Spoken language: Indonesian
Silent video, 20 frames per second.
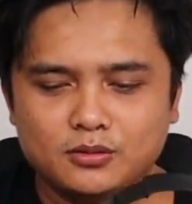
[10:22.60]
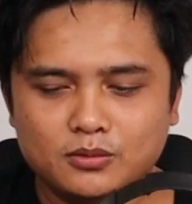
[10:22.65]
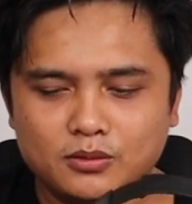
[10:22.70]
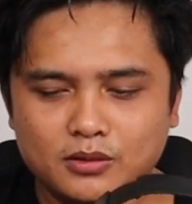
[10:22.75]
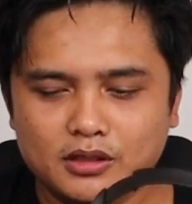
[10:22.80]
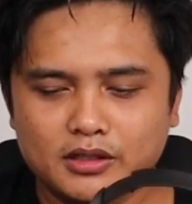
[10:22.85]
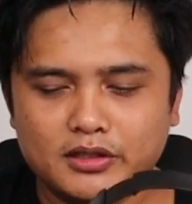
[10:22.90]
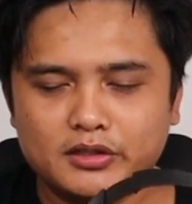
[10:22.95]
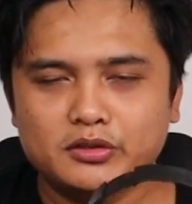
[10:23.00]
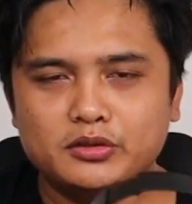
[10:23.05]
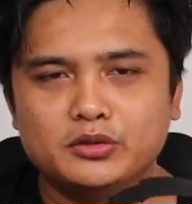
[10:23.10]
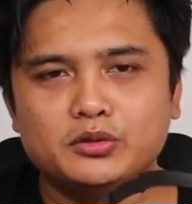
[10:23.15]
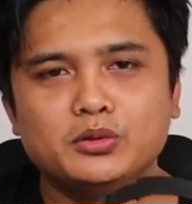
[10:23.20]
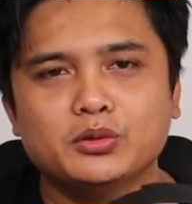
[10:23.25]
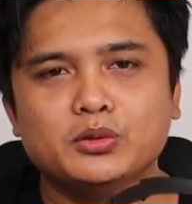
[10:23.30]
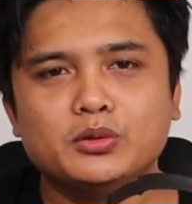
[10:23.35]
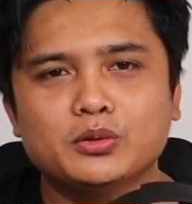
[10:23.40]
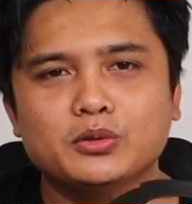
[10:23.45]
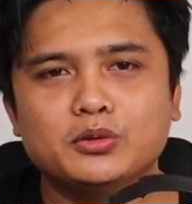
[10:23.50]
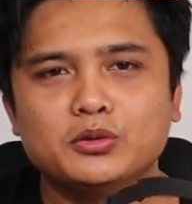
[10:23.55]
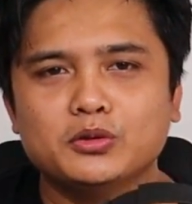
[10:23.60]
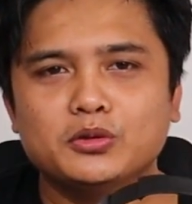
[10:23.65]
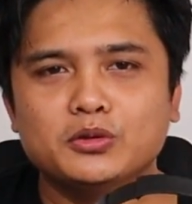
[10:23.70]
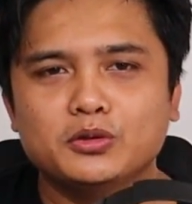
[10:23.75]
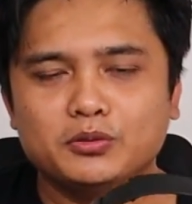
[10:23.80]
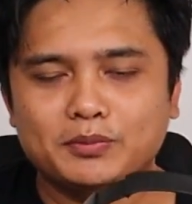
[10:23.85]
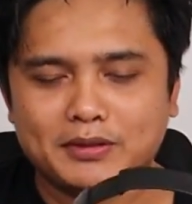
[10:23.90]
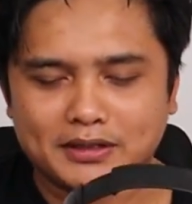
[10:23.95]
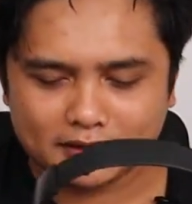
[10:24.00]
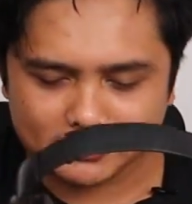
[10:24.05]

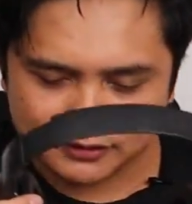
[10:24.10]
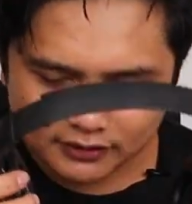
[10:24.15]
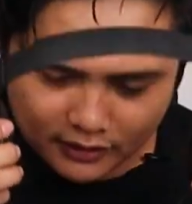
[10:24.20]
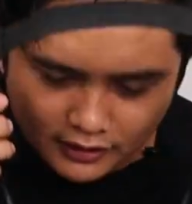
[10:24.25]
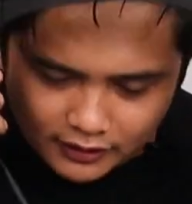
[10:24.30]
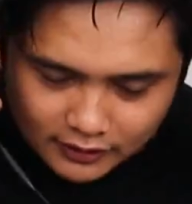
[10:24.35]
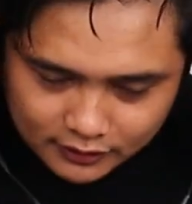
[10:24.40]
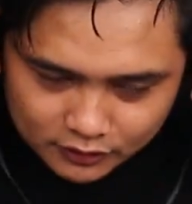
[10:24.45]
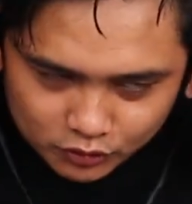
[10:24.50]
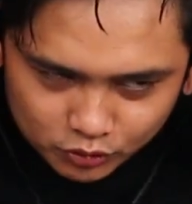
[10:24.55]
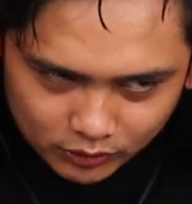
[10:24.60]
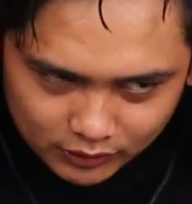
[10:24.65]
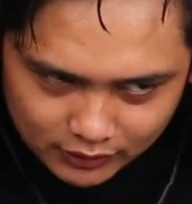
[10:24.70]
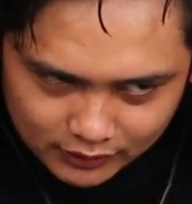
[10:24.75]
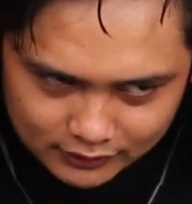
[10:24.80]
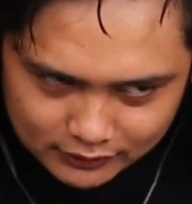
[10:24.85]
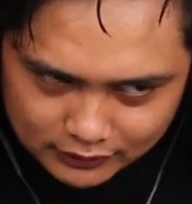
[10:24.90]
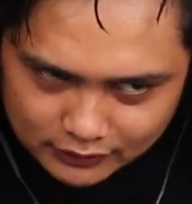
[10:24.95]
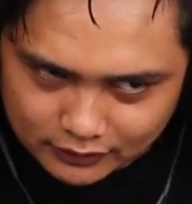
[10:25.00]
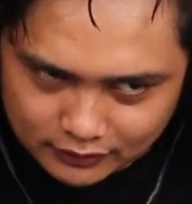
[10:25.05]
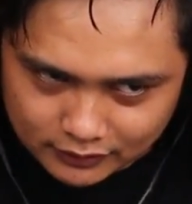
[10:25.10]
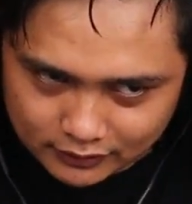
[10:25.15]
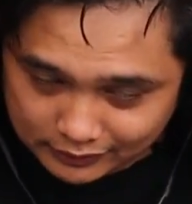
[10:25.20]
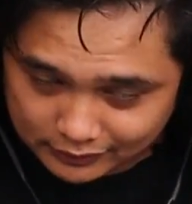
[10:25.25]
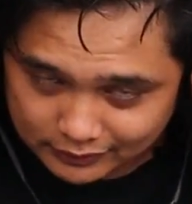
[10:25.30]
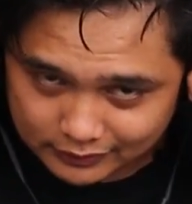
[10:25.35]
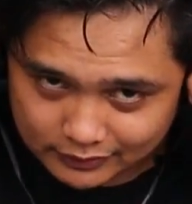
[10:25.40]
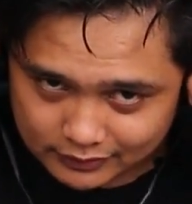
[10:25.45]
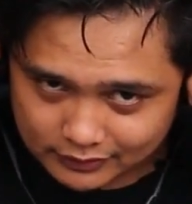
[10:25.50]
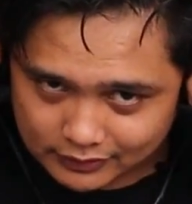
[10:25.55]
Waduh, pantesan nggak ada suaranya.
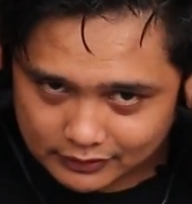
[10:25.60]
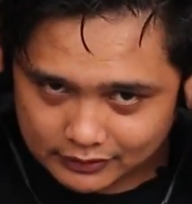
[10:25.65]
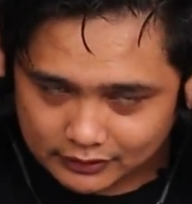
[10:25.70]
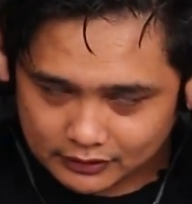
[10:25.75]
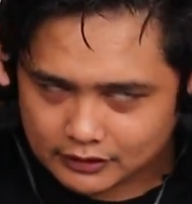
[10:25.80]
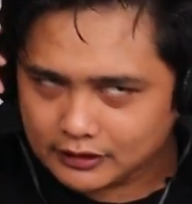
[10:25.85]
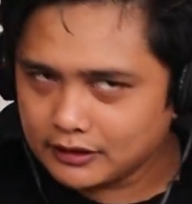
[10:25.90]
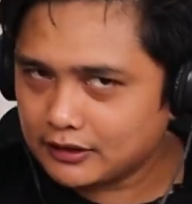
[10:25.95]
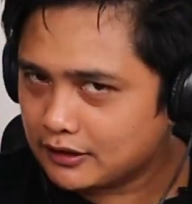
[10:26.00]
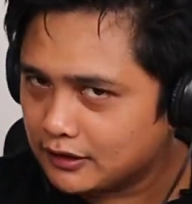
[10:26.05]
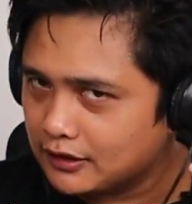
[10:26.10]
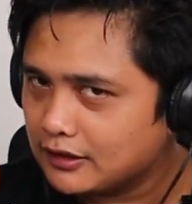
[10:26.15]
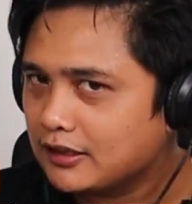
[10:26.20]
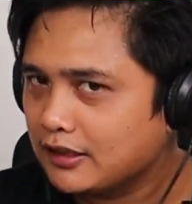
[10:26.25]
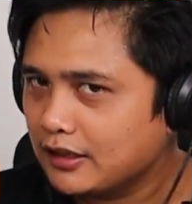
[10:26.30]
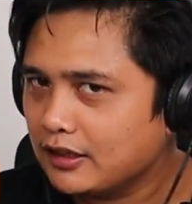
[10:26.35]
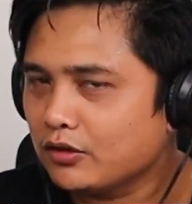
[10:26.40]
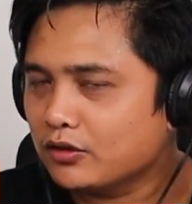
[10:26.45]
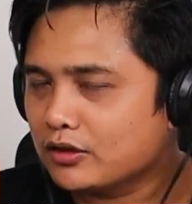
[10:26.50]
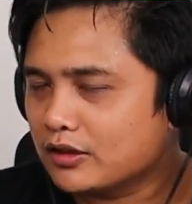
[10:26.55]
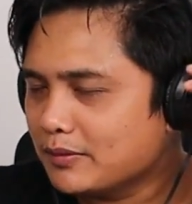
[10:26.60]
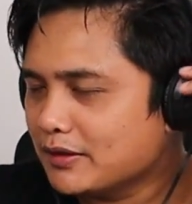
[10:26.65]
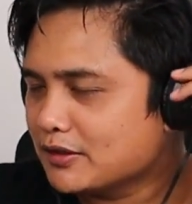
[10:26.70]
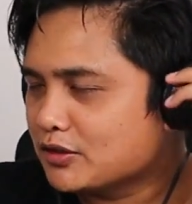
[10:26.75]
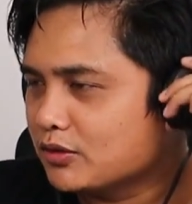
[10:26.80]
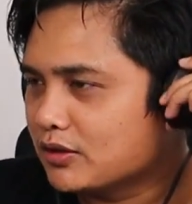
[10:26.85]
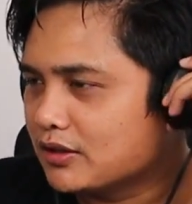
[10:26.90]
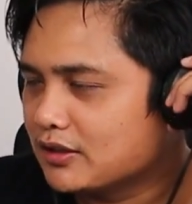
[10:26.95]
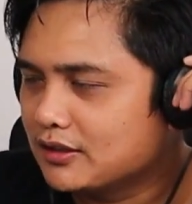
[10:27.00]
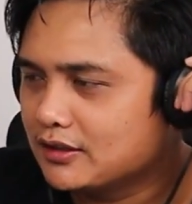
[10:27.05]
Ini yang kiri oke banget
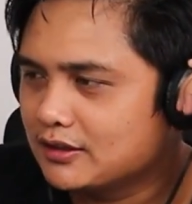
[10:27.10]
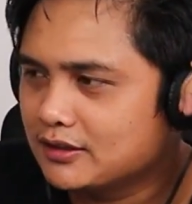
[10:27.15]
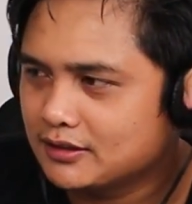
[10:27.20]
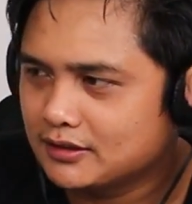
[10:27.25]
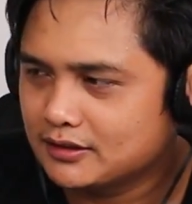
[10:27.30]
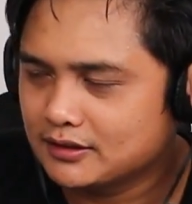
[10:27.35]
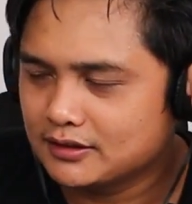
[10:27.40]
suaranya.